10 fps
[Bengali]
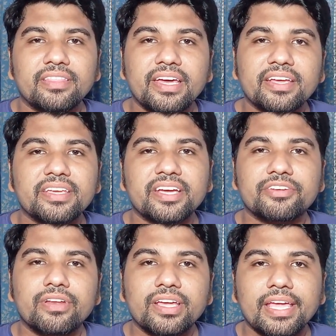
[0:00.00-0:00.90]
দারাজ
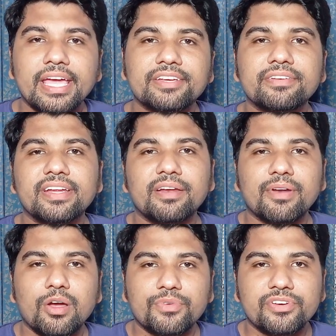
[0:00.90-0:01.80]
আসলে ক্যাশ অন
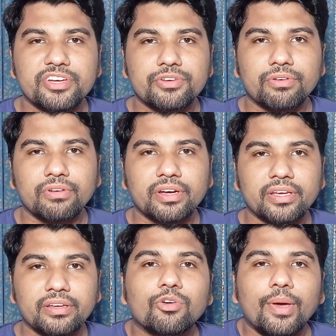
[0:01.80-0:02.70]
ডেলিভারি অপশনটি শো করে
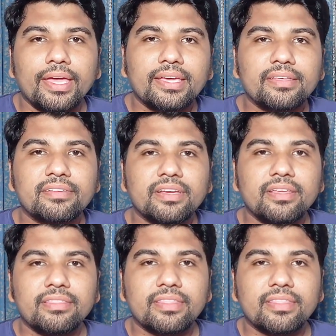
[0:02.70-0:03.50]
তো এই ক্ষেত্রে